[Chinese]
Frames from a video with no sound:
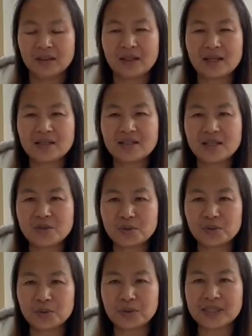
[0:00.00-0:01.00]
但是进
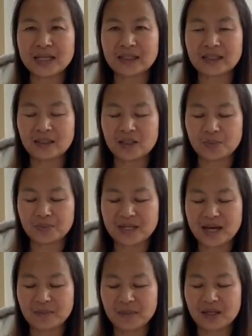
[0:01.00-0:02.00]
入的国家难道也不
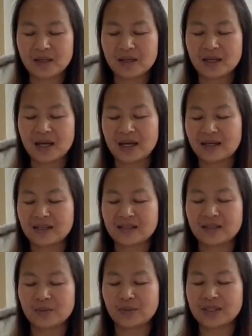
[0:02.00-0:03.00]
查吗？看来这
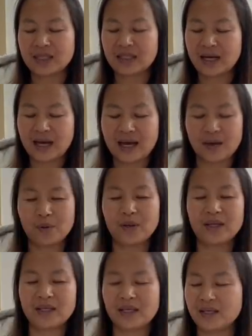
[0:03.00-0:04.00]
些国家的海
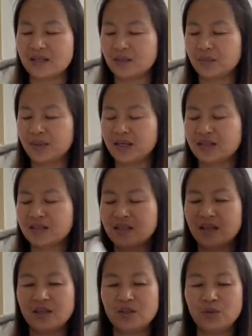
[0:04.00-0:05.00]
关也已经被
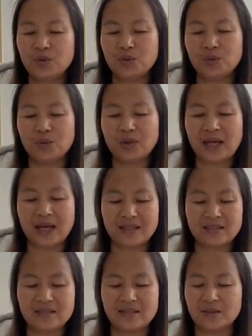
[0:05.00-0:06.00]
深度
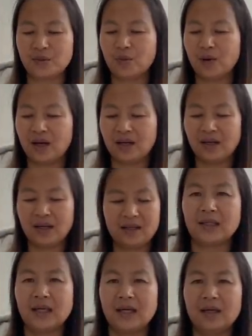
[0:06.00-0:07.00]
蓝金黄了。